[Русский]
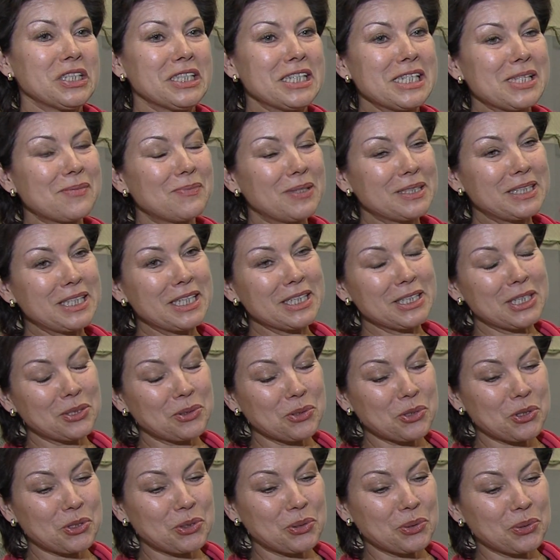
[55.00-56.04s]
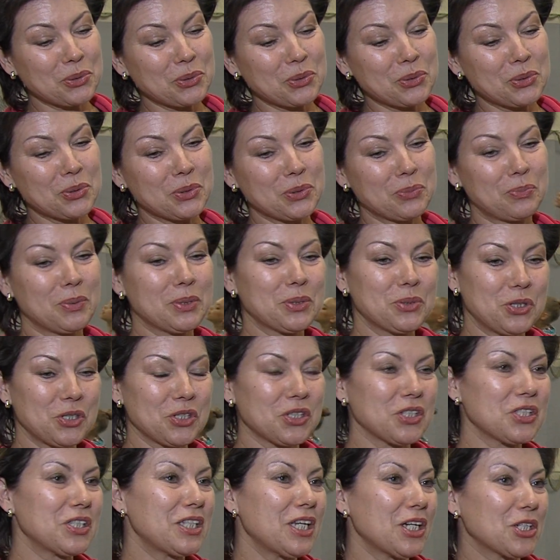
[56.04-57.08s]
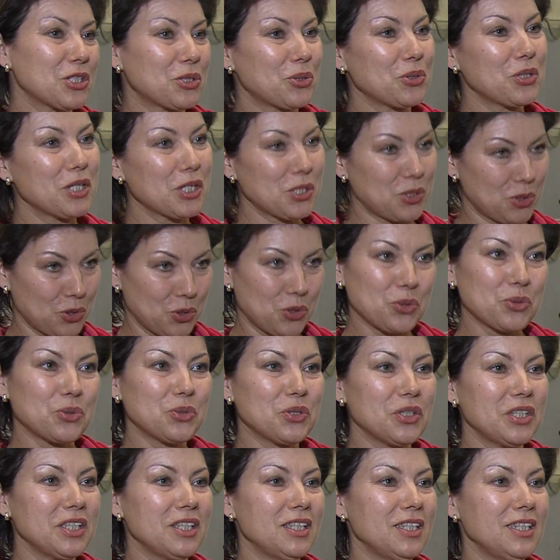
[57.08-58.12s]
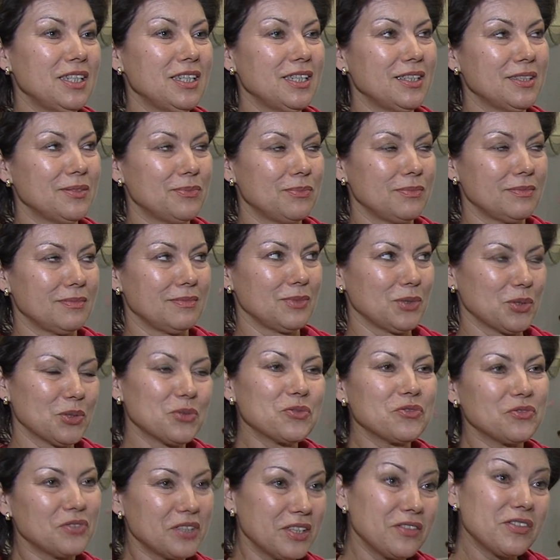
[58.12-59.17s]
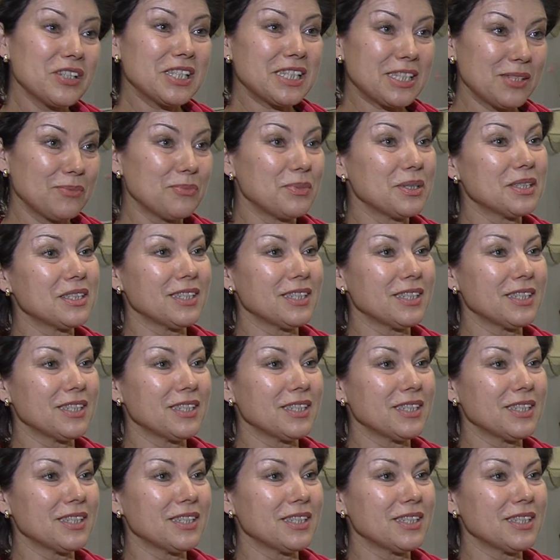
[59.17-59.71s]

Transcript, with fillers: и несмотря на то, что получилось так, что я сужу, и ну, вывести было